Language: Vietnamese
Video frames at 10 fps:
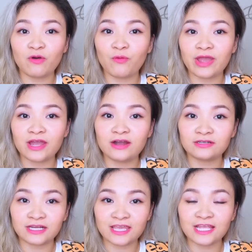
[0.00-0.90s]
giveaway
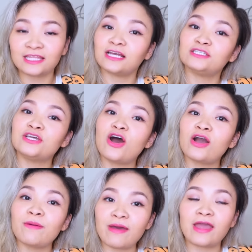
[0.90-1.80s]
hơn để dành tặng cho
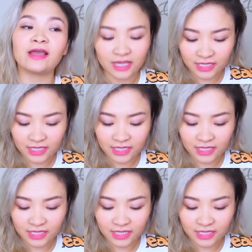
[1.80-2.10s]
các bạn